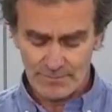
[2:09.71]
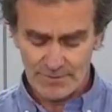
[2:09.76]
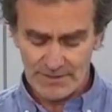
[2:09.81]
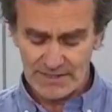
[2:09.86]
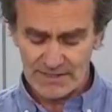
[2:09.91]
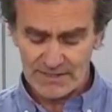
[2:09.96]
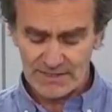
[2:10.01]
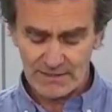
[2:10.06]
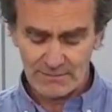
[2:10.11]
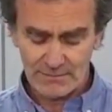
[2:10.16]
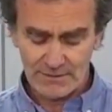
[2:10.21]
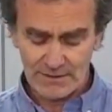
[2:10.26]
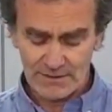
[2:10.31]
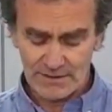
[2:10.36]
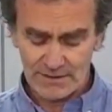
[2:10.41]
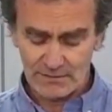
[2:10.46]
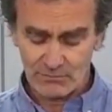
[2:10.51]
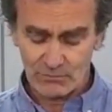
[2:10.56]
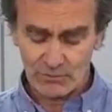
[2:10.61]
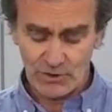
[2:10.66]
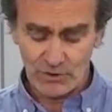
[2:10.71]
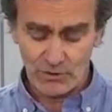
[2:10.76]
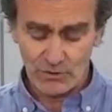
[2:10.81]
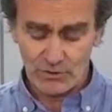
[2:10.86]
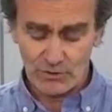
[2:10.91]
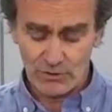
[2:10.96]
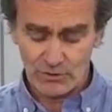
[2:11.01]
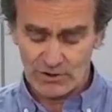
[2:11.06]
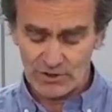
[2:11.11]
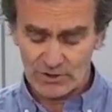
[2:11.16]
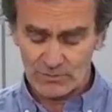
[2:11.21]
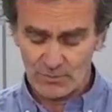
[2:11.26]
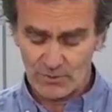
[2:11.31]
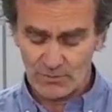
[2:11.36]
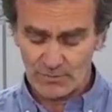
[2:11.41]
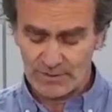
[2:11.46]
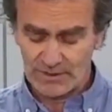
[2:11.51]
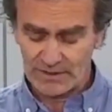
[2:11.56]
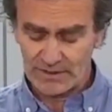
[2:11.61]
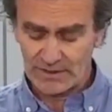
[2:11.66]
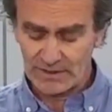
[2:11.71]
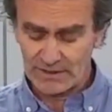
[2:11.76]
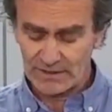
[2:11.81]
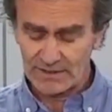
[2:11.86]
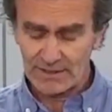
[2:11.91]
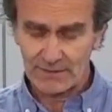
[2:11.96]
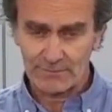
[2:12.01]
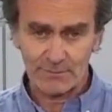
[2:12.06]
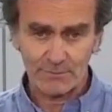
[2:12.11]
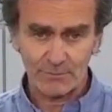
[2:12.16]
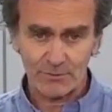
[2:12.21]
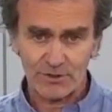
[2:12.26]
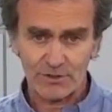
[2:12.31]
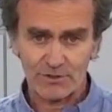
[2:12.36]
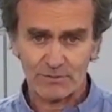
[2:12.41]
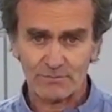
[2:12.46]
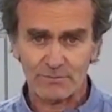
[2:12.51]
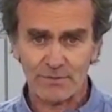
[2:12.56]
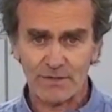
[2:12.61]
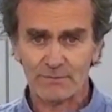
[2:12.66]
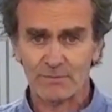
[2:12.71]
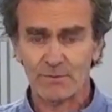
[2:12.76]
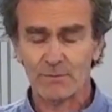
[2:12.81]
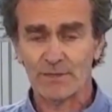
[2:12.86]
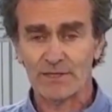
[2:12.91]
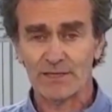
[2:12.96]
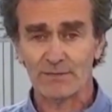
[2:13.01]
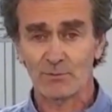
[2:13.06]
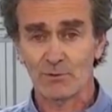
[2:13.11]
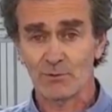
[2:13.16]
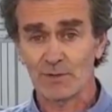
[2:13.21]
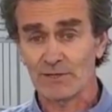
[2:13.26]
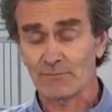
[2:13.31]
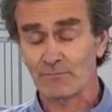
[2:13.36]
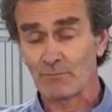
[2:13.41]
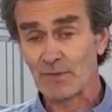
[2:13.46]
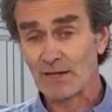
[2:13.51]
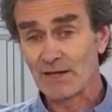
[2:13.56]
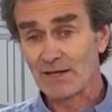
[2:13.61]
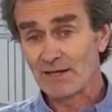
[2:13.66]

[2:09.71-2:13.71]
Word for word: para establecer un negocio que les puede parecer rentable, pues a mí me parece muy bien.